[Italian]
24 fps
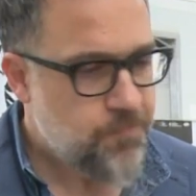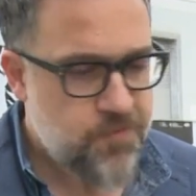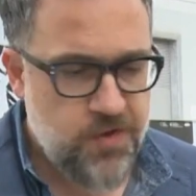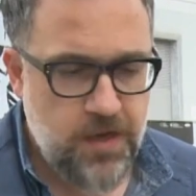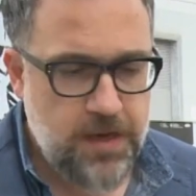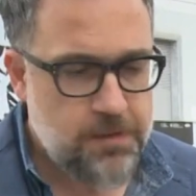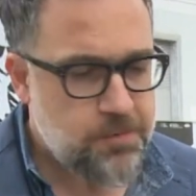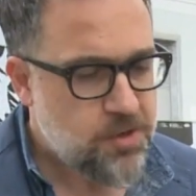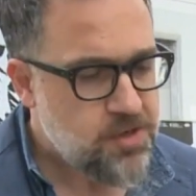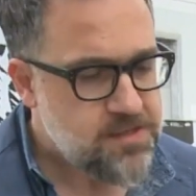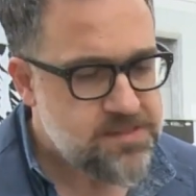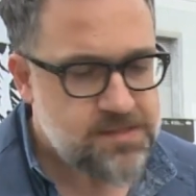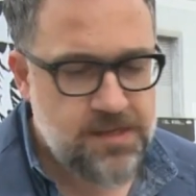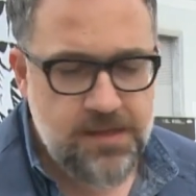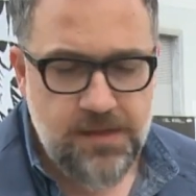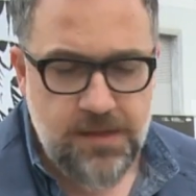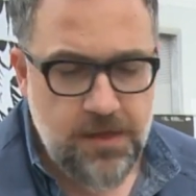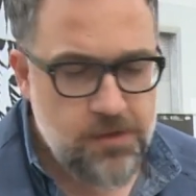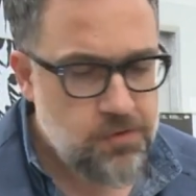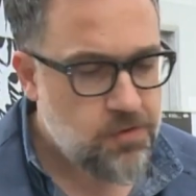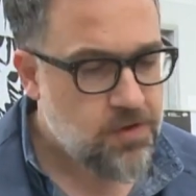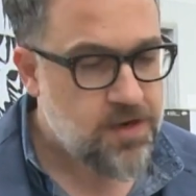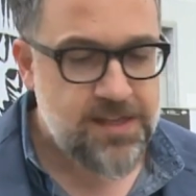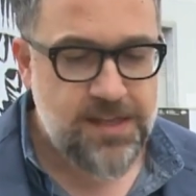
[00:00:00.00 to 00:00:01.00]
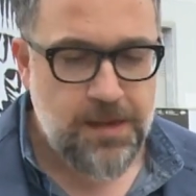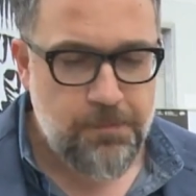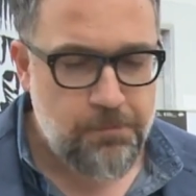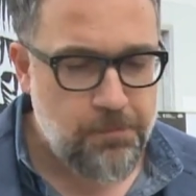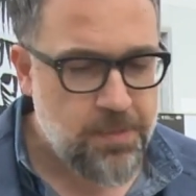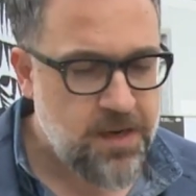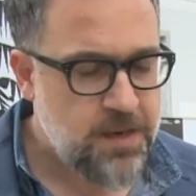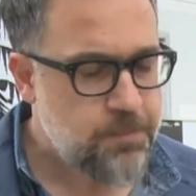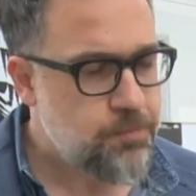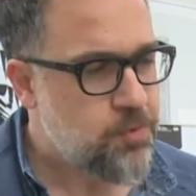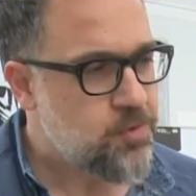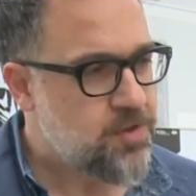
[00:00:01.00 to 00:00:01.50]
cioè la parola scritta è tornata
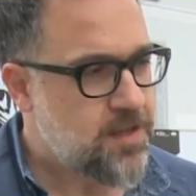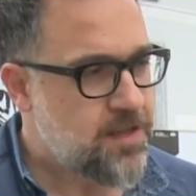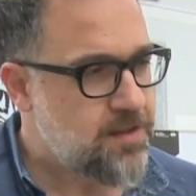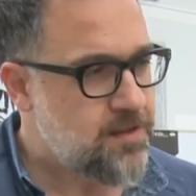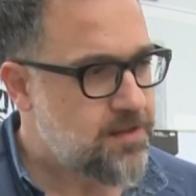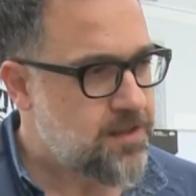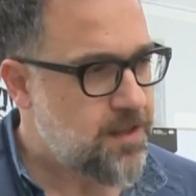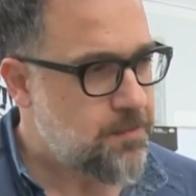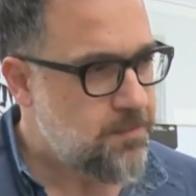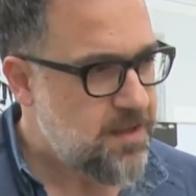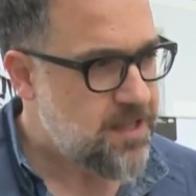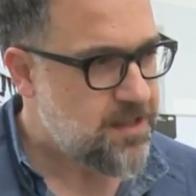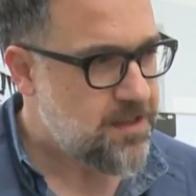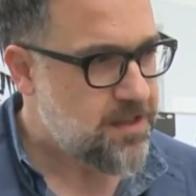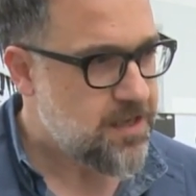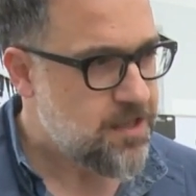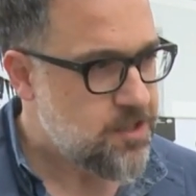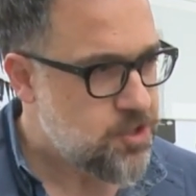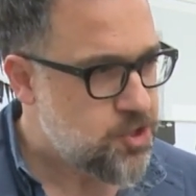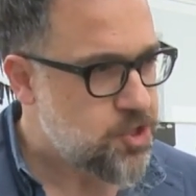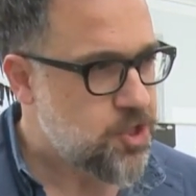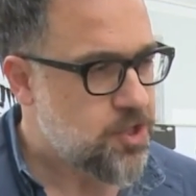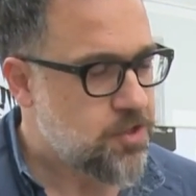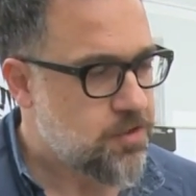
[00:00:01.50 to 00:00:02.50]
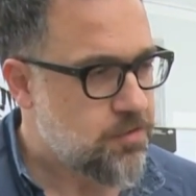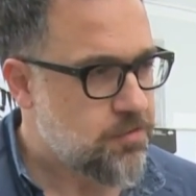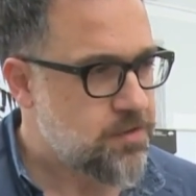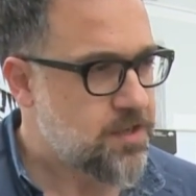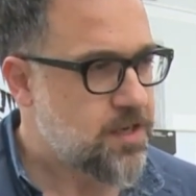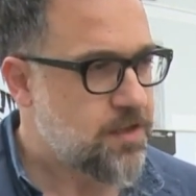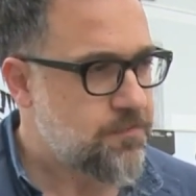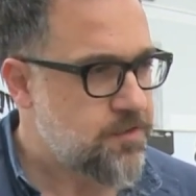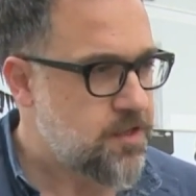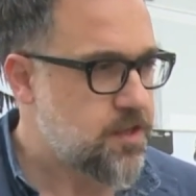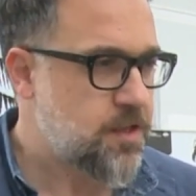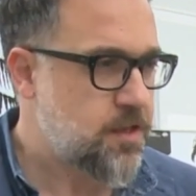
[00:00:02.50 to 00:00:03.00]
prepotentemente al centro
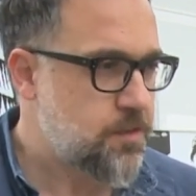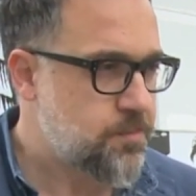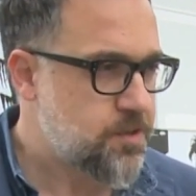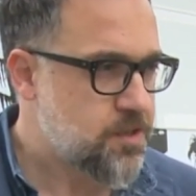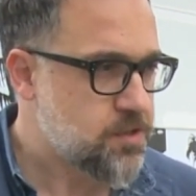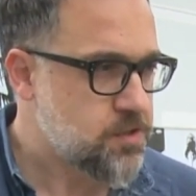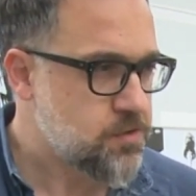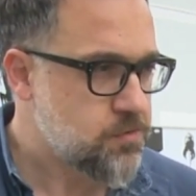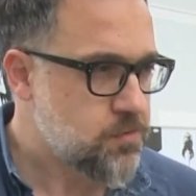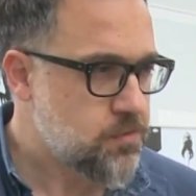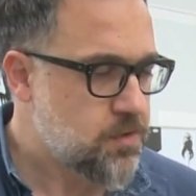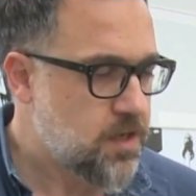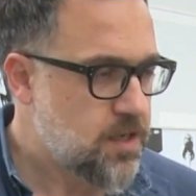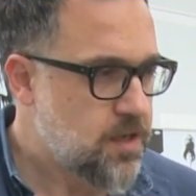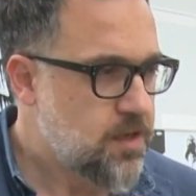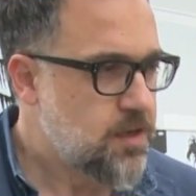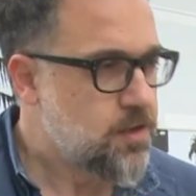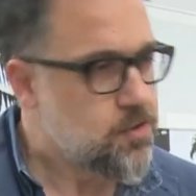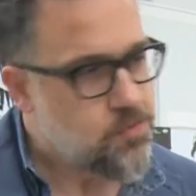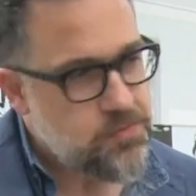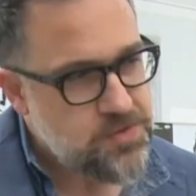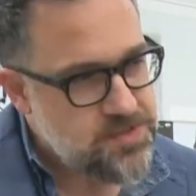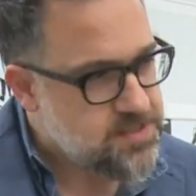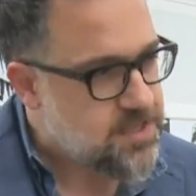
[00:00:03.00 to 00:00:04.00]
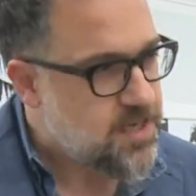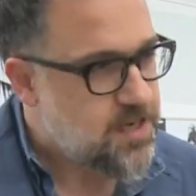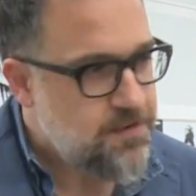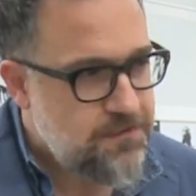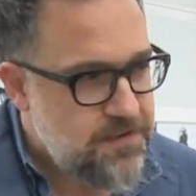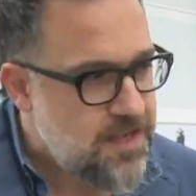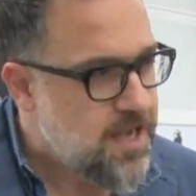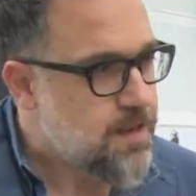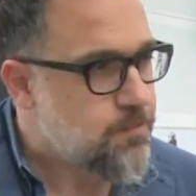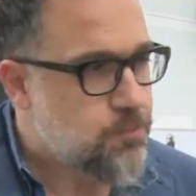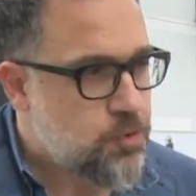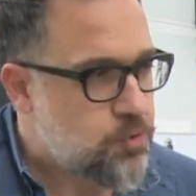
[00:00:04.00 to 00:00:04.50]
della vita delle persone, noi
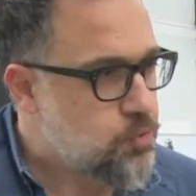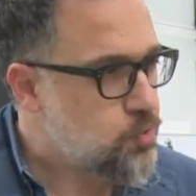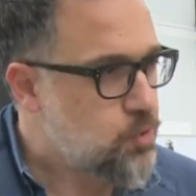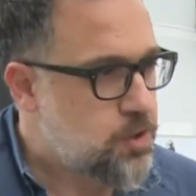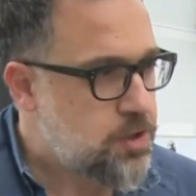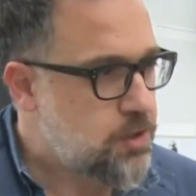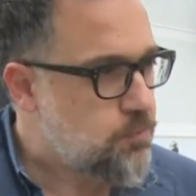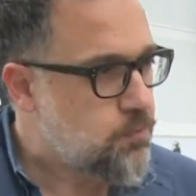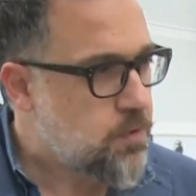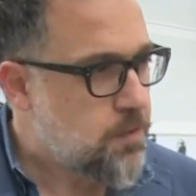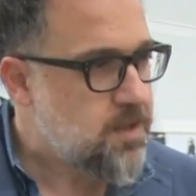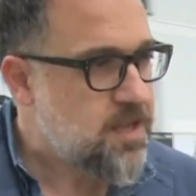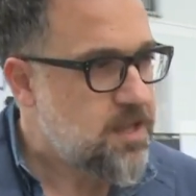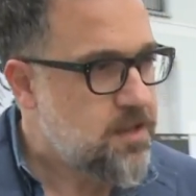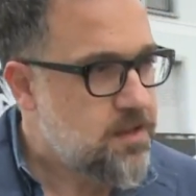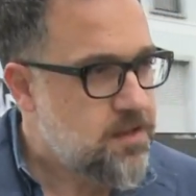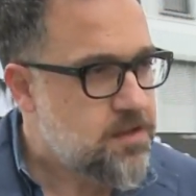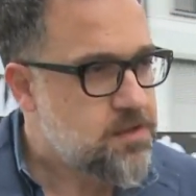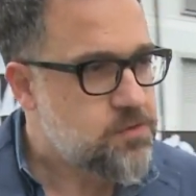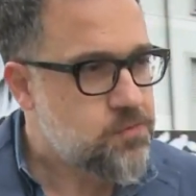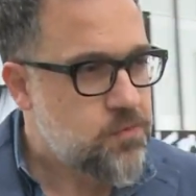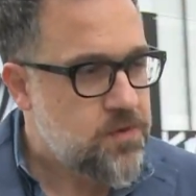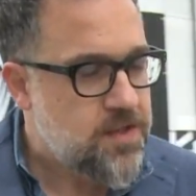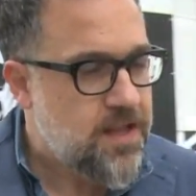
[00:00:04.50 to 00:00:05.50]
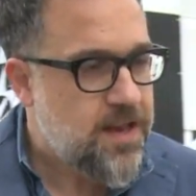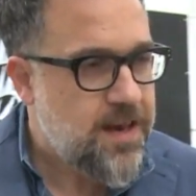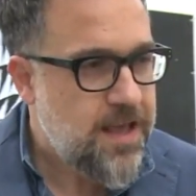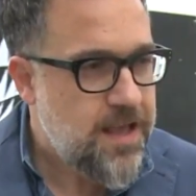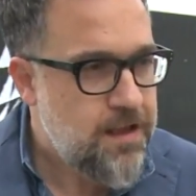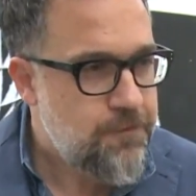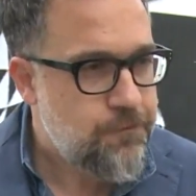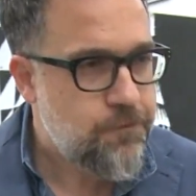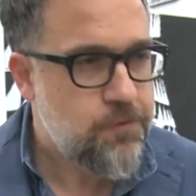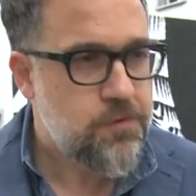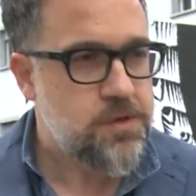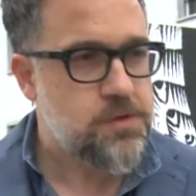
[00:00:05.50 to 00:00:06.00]
scriviamo continuamente sui
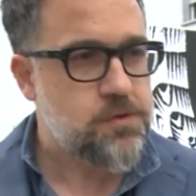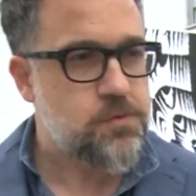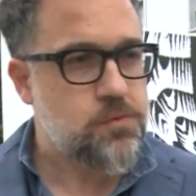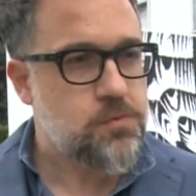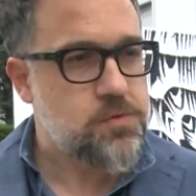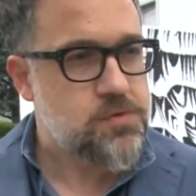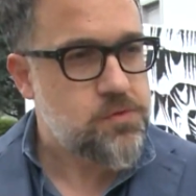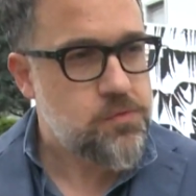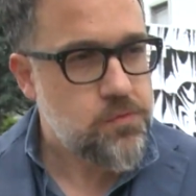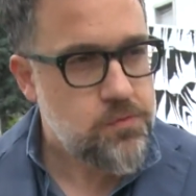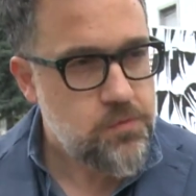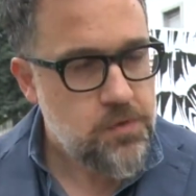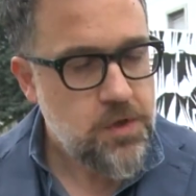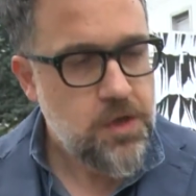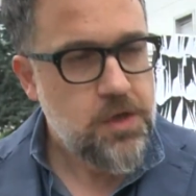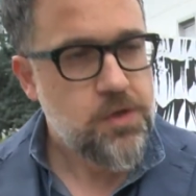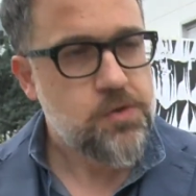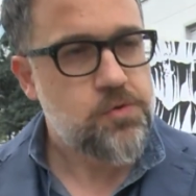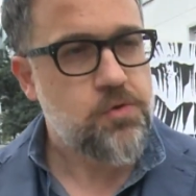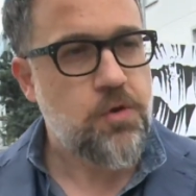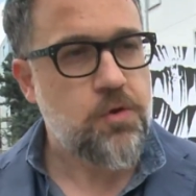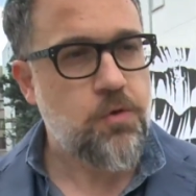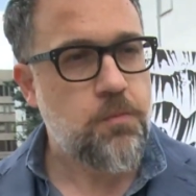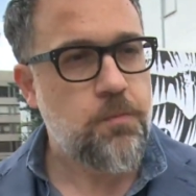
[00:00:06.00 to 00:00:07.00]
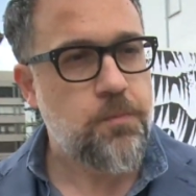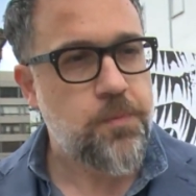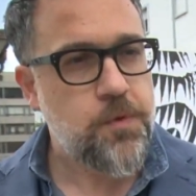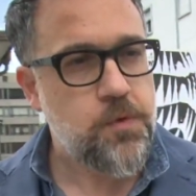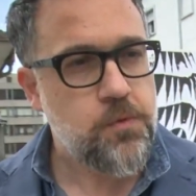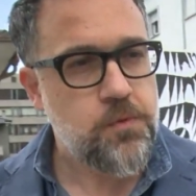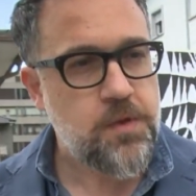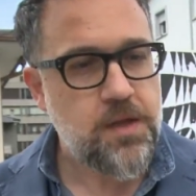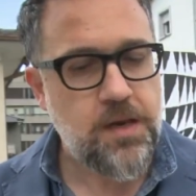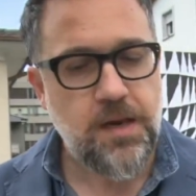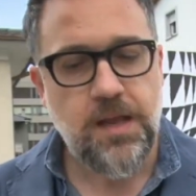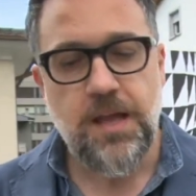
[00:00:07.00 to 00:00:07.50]
telefoni, su, su, sui
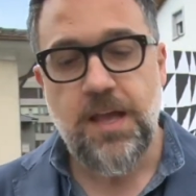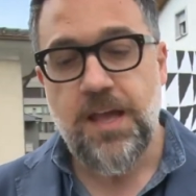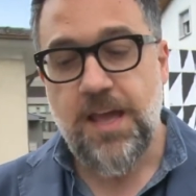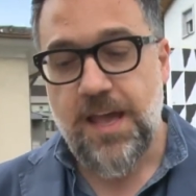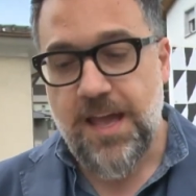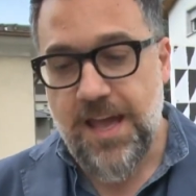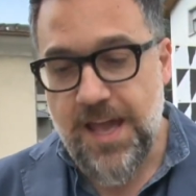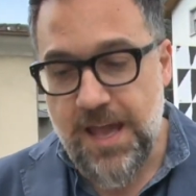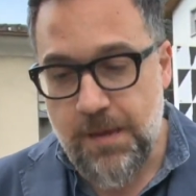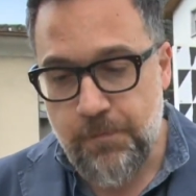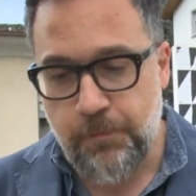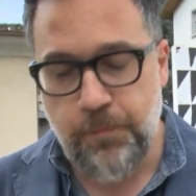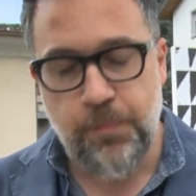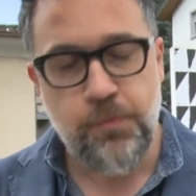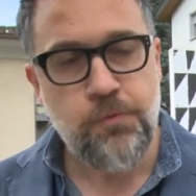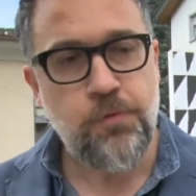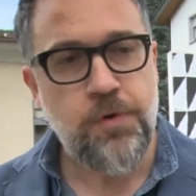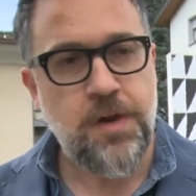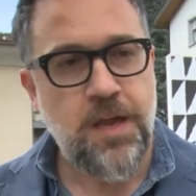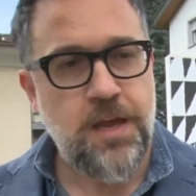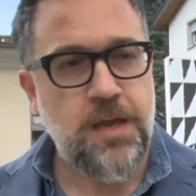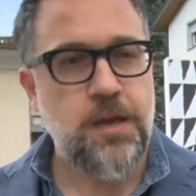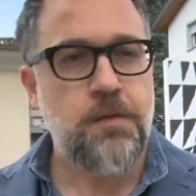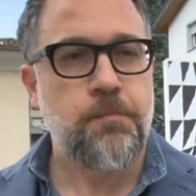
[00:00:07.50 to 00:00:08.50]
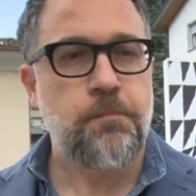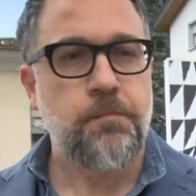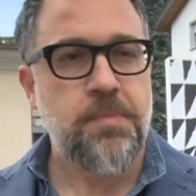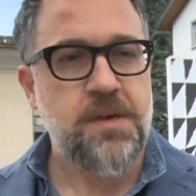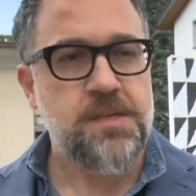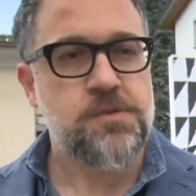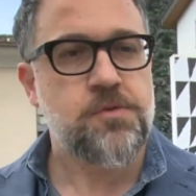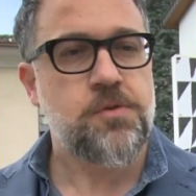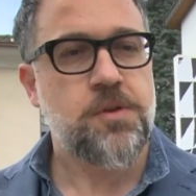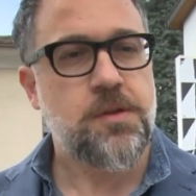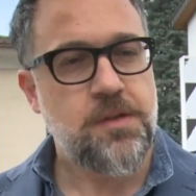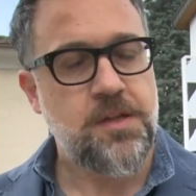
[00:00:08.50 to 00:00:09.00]
computer, eppure il
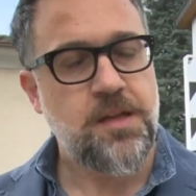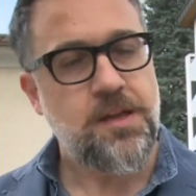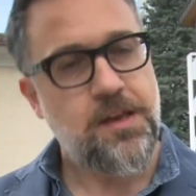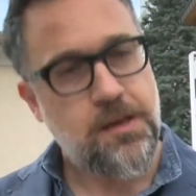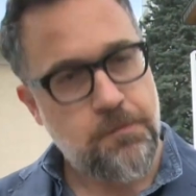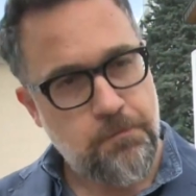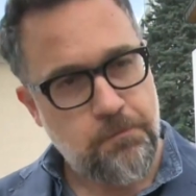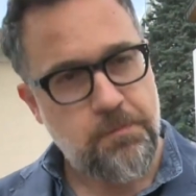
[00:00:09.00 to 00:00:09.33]
peso, di, il